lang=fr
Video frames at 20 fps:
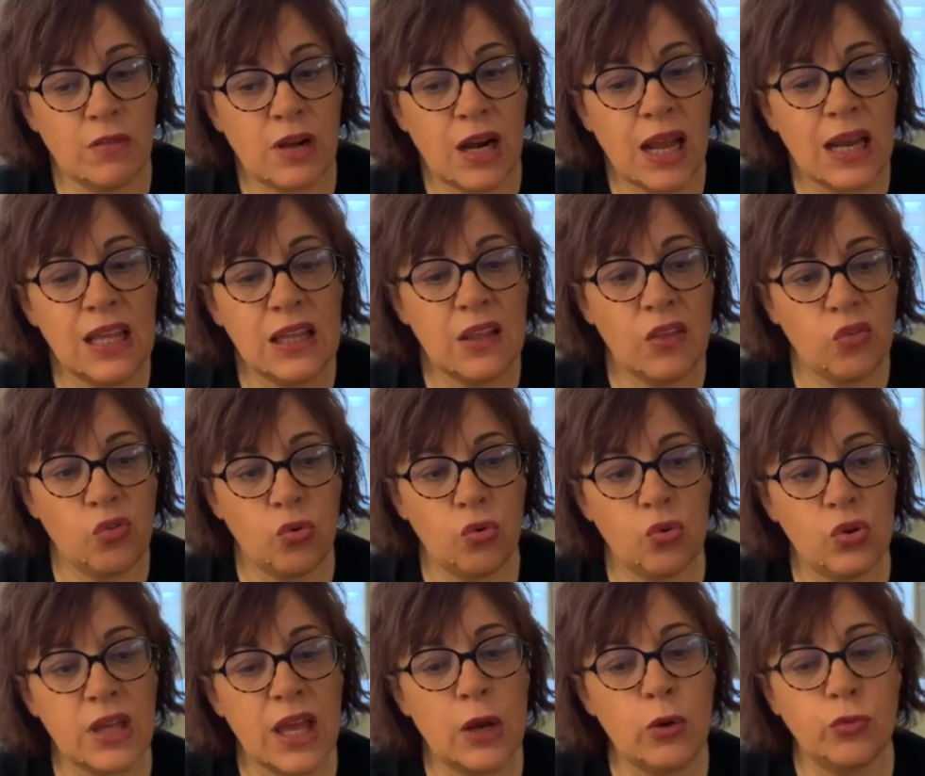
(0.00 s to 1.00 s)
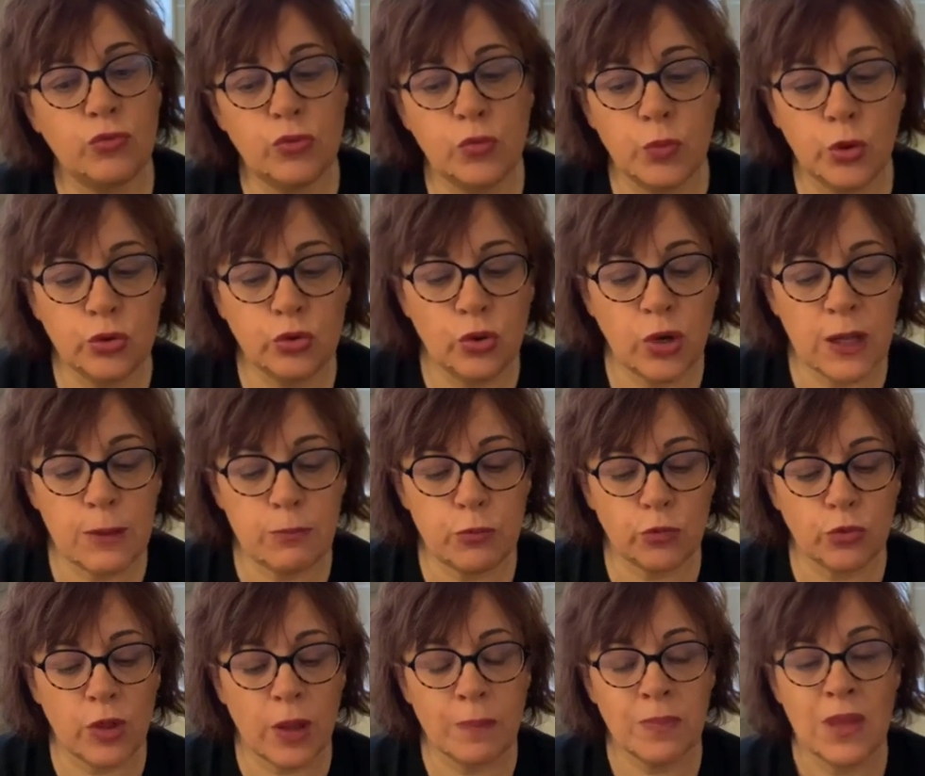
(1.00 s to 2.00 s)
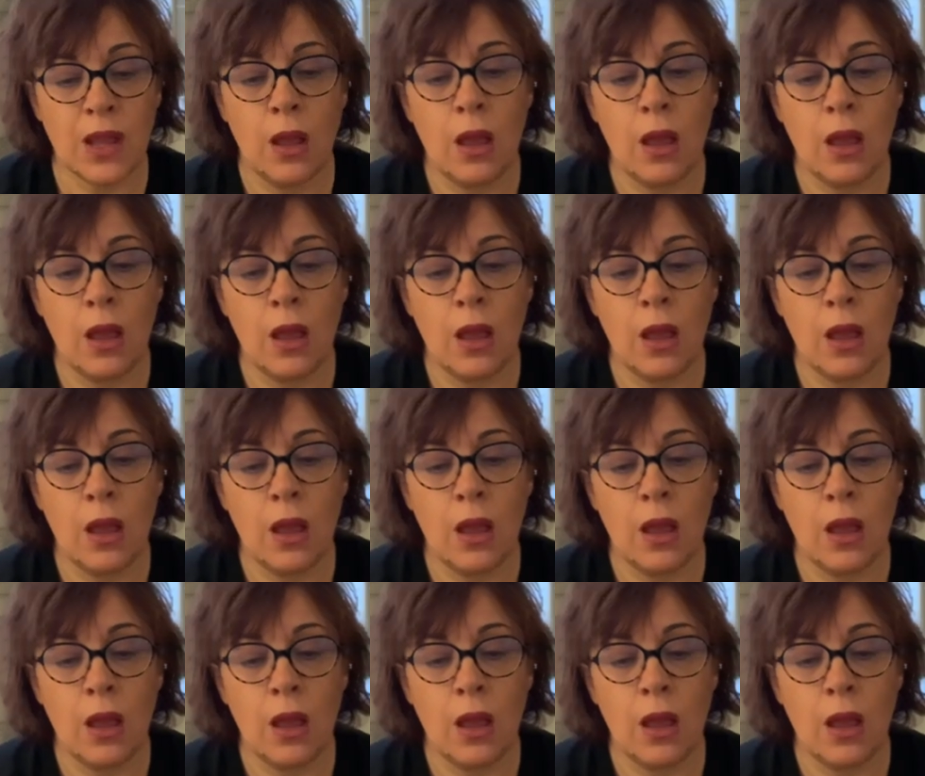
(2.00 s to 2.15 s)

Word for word: Voilà les questions auxquelles on vous demande de répondre.